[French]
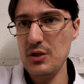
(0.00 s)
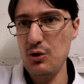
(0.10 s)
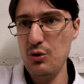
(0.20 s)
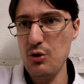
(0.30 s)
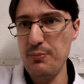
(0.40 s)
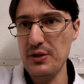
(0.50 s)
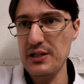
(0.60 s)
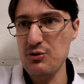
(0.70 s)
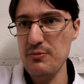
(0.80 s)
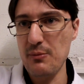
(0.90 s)
le
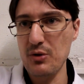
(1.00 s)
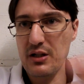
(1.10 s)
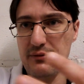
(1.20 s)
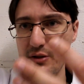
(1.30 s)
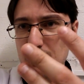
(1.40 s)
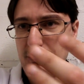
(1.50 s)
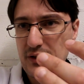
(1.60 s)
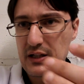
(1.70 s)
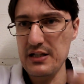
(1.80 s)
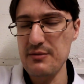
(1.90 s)
reportage lui-même. Donc la vidéo
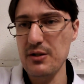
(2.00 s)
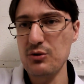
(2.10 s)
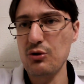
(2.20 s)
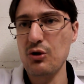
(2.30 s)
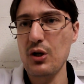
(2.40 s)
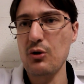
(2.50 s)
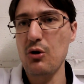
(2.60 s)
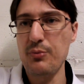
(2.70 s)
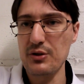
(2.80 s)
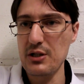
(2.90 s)
faisait quasiment deux heures et le
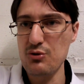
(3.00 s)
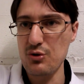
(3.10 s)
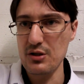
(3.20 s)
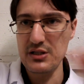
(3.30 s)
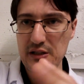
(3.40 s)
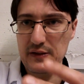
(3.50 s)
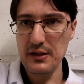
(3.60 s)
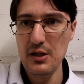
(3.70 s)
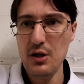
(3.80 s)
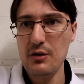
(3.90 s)
reportage 1h10,
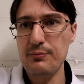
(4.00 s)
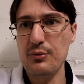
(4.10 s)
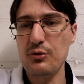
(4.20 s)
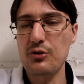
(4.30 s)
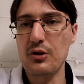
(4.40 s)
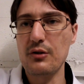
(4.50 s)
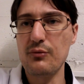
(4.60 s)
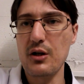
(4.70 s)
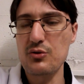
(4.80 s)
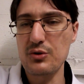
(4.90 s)
plus euh,
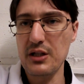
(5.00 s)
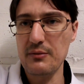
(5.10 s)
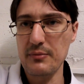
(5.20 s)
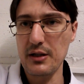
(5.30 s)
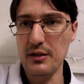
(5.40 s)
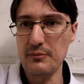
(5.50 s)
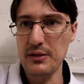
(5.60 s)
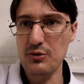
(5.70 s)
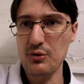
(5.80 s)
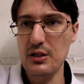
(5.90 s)
vous rajoutez mes,
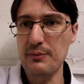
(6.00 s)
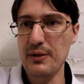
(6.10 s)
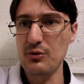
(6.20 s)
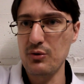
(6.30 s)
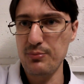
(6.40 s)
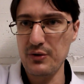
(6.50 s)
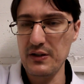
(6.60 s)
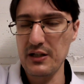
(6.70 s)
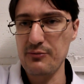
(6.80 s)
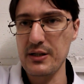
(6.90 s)
trucs, les panneaux plus
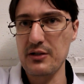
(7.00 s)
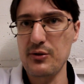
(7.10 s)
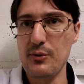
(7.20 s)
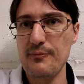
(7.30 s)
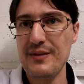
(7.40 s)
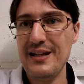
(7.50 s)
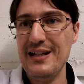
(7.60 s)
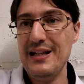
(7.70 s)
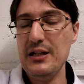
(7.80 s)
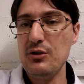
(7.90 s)
les explications.
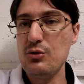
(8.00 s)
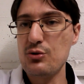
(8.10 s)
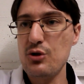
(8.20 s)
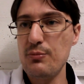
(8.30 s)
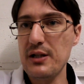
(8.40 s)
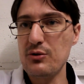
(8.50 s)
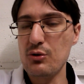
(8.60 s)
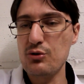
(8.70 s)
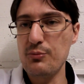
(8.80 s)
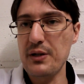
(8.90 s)
YouTube l'a
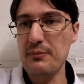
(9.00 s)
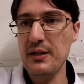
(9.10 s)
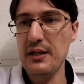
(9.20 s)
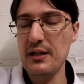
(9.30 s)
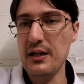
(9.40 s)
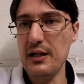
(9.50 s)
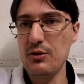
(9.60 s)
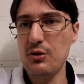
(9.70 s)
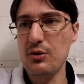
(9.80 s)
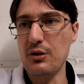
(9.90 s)
donc supprimé.
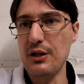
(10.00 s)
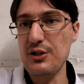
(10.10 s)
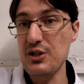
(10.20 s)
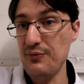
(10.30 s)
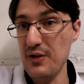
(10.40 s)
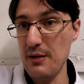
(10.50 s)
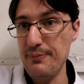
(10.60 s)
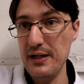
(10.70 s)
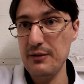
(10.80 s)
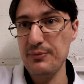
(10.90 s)
Alors, j'ai fait
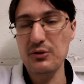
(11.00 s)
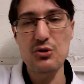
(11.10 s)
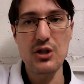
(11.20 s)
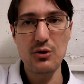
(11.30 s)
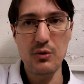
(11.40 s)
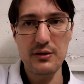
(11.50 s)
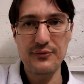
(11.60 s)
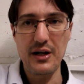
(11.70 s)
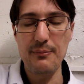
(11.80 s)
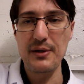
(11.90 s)
appel, puisque j'ai le droit de
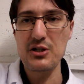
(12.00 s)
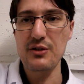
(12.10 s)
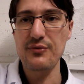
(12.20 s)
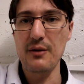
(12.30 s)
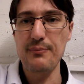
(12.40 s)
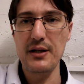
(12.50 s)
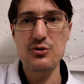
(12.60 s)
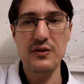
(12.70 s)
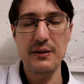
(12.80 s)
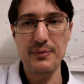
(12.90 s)
faire appel, j'ai fait appel,
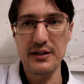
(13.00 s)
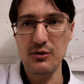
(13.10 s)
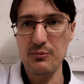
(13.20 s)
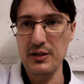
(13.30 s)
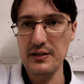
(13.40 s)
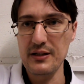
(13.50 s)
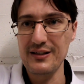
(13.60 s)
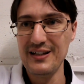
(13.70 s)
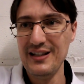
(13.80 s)
je ne sais pas dans combien de temps